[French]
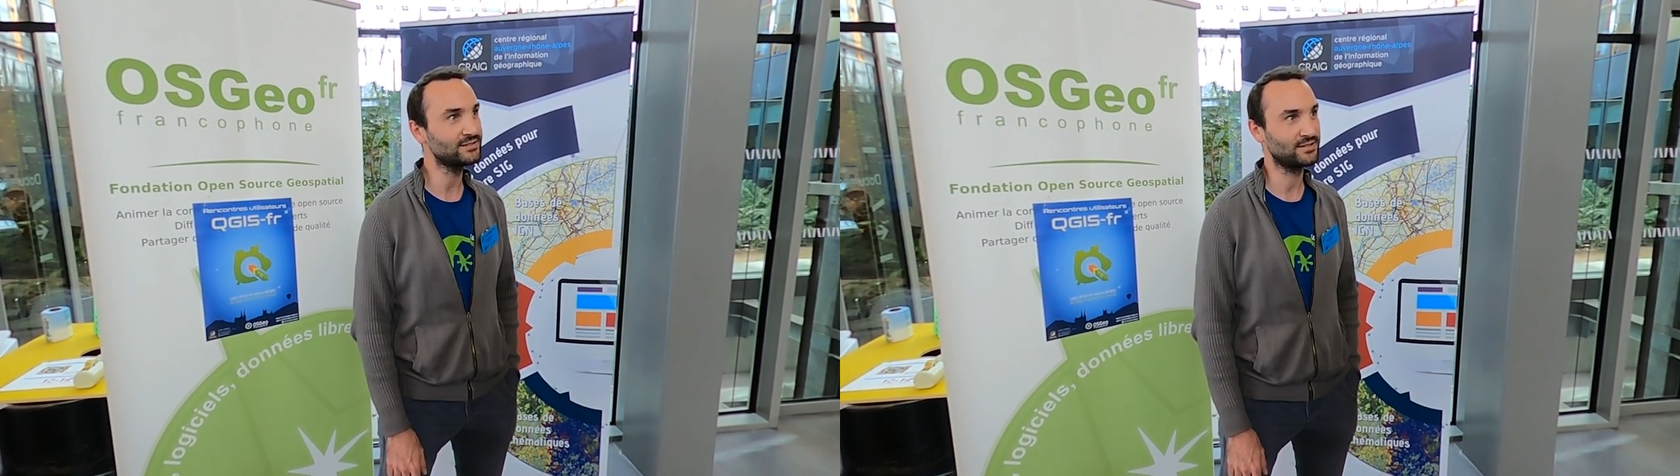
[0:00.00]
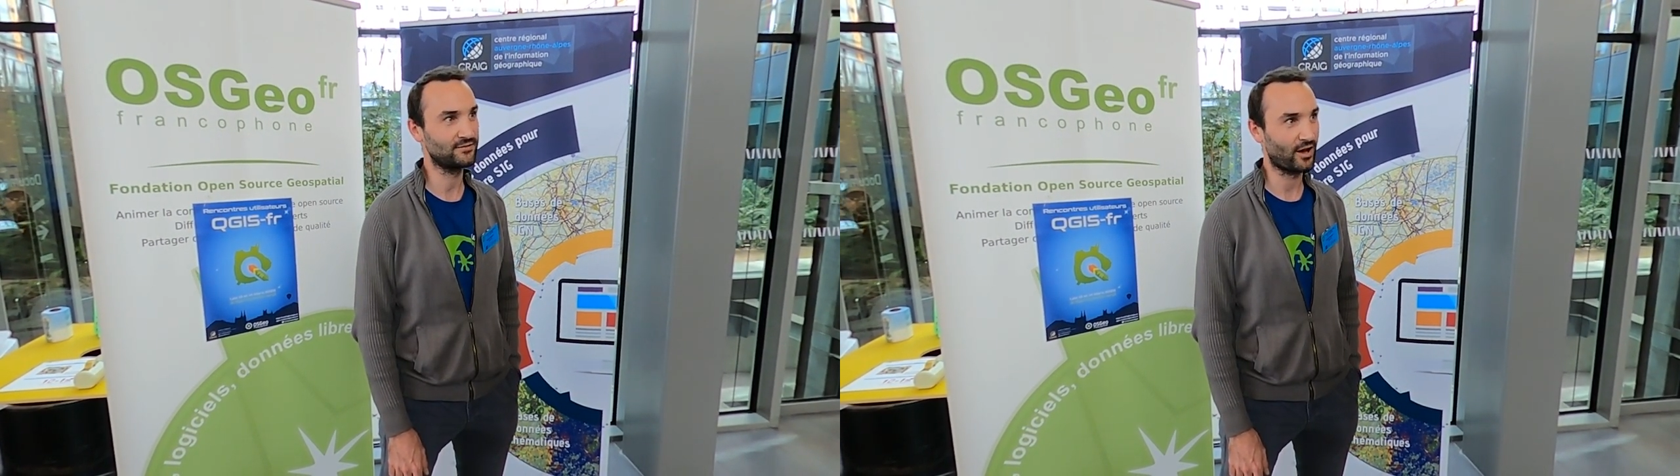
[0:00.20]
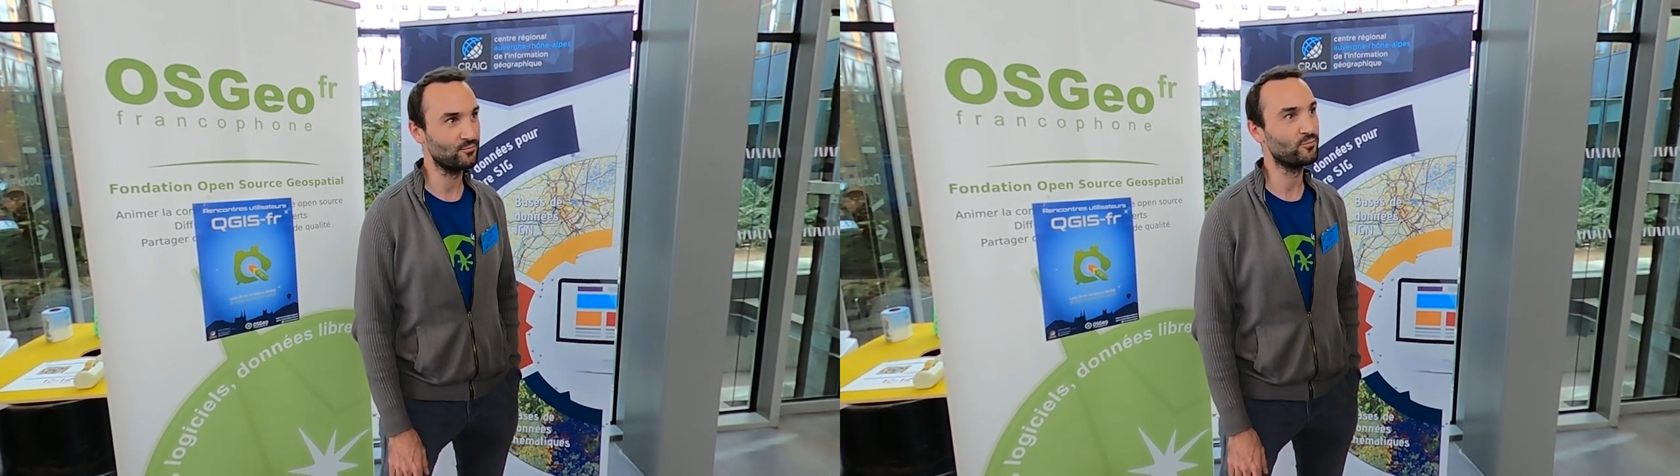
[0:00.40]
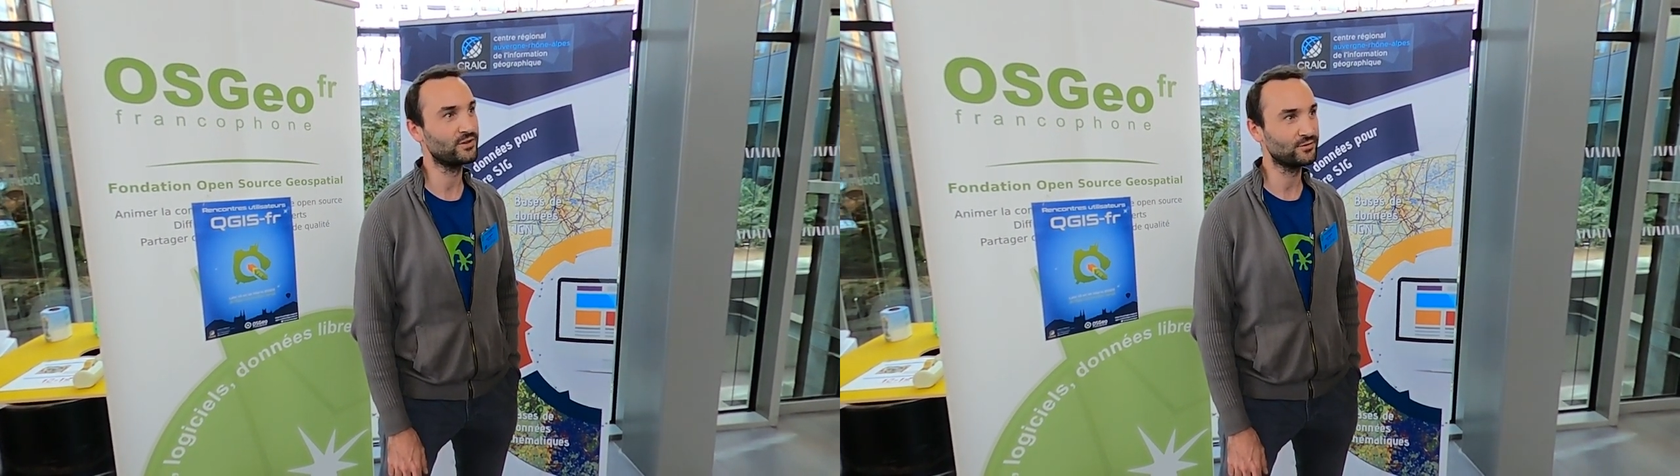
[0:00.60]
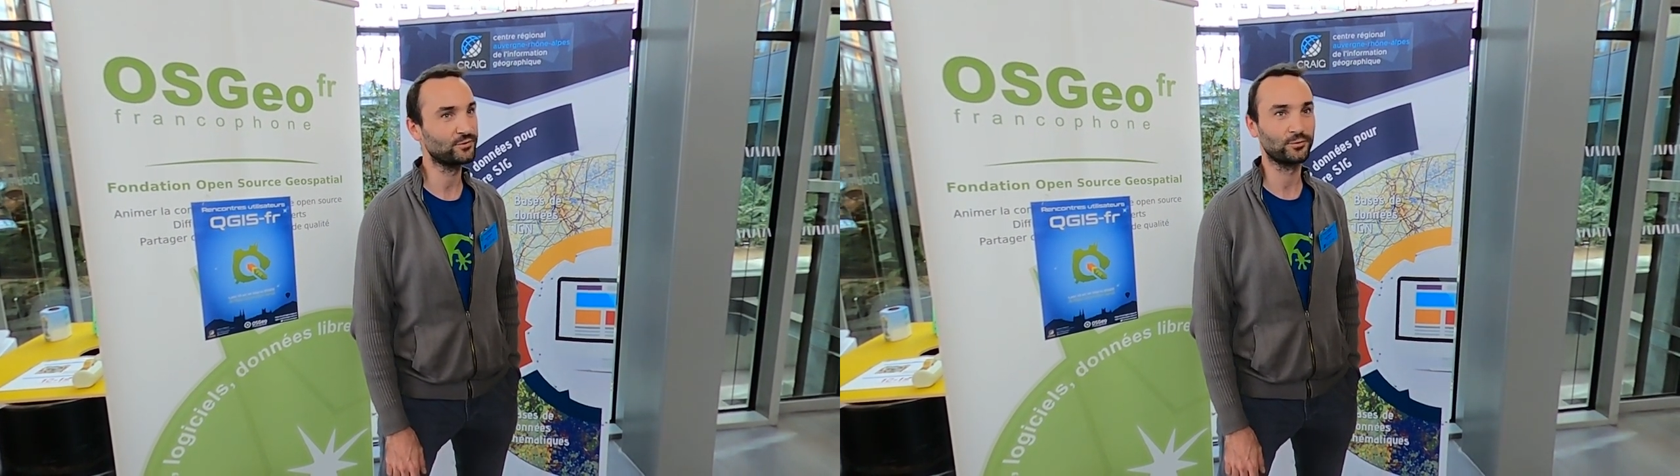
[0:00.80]
c'est vraiment
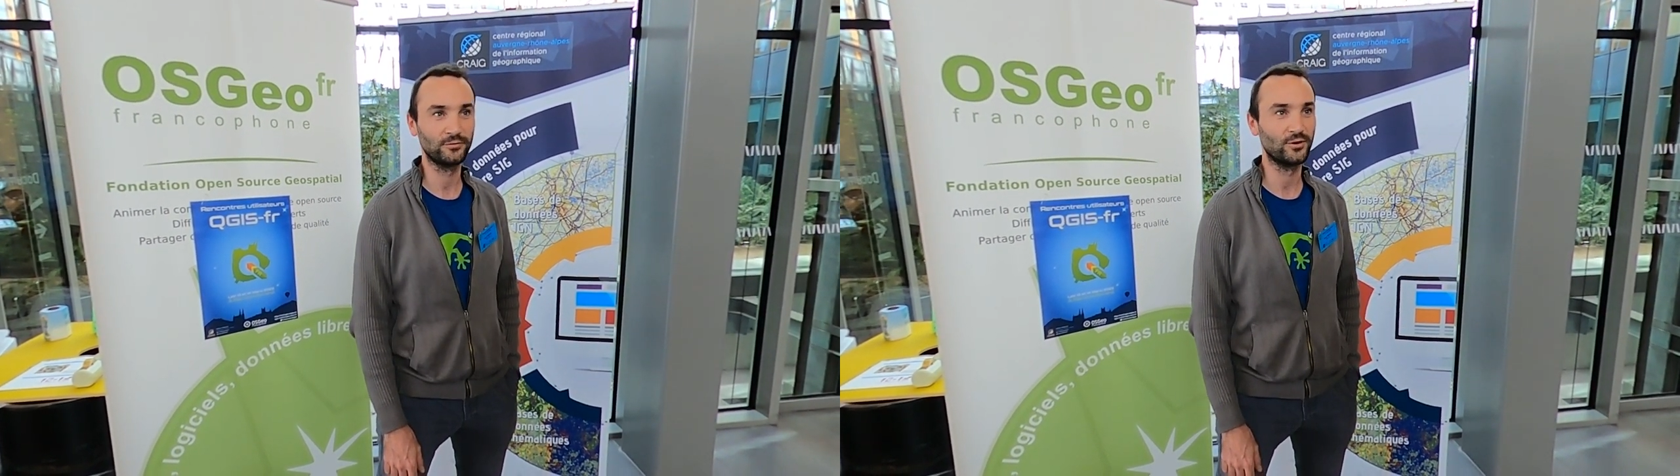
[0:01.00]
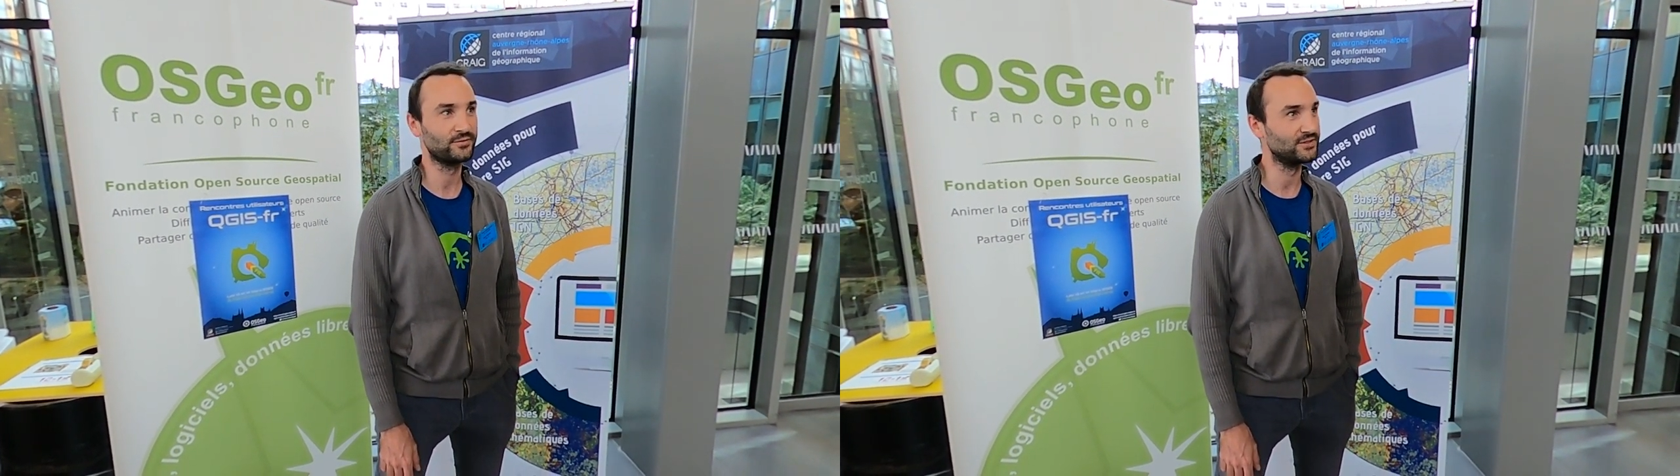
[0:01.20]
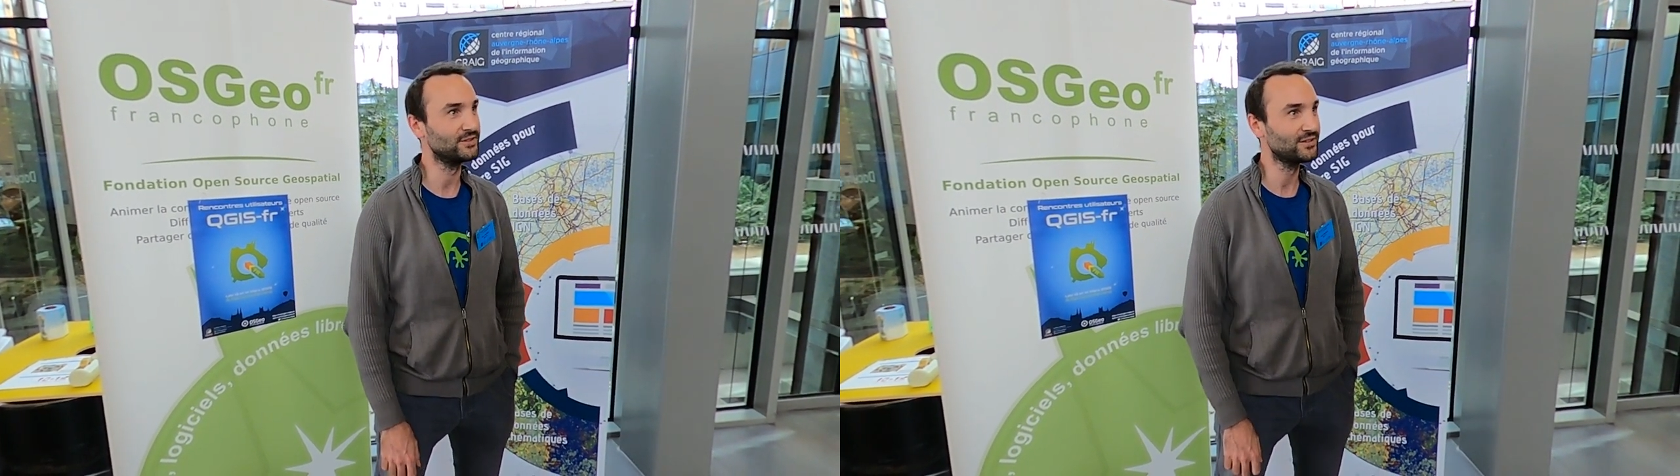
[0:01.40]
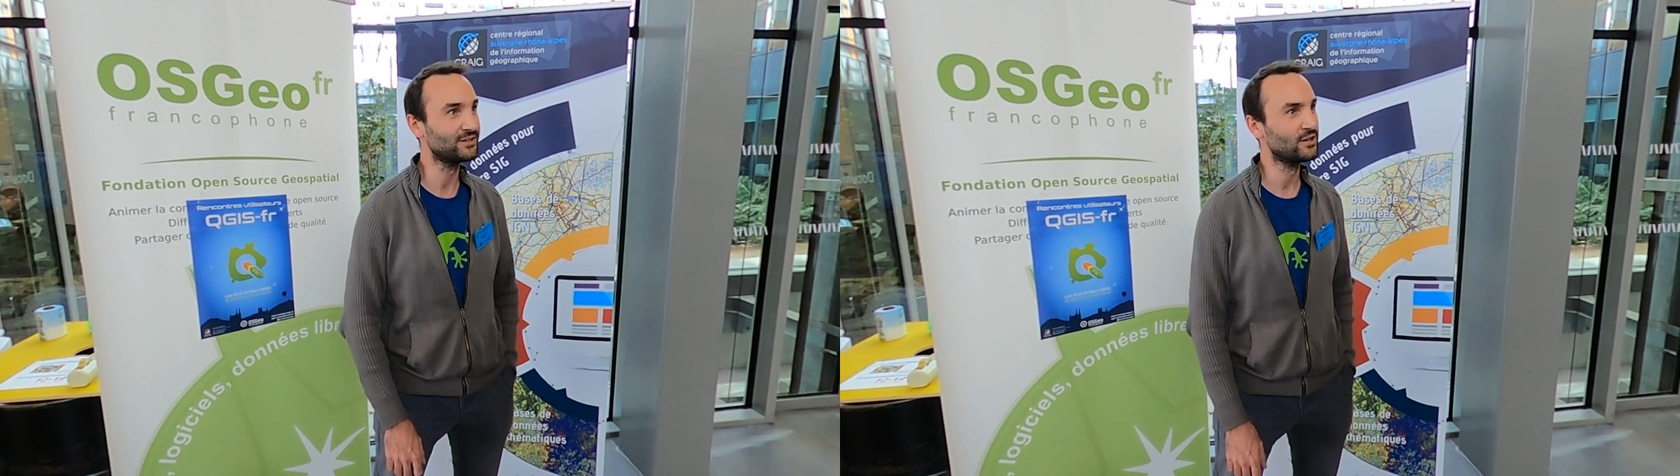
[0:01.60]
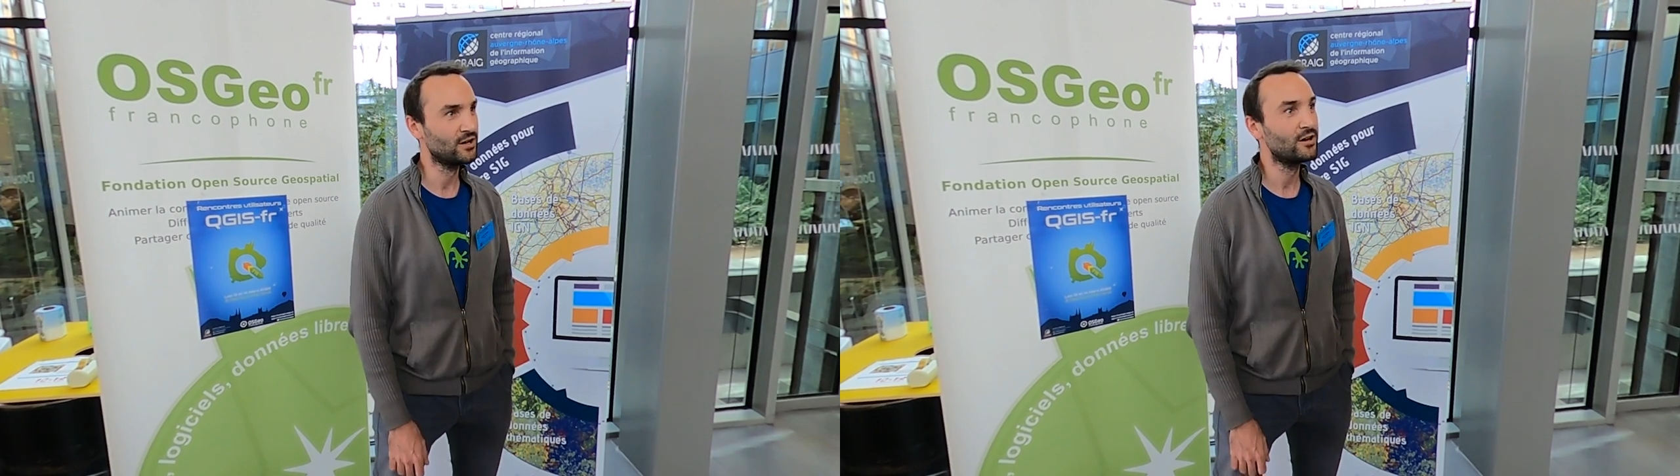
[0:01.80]
bien de se retrouver en physique,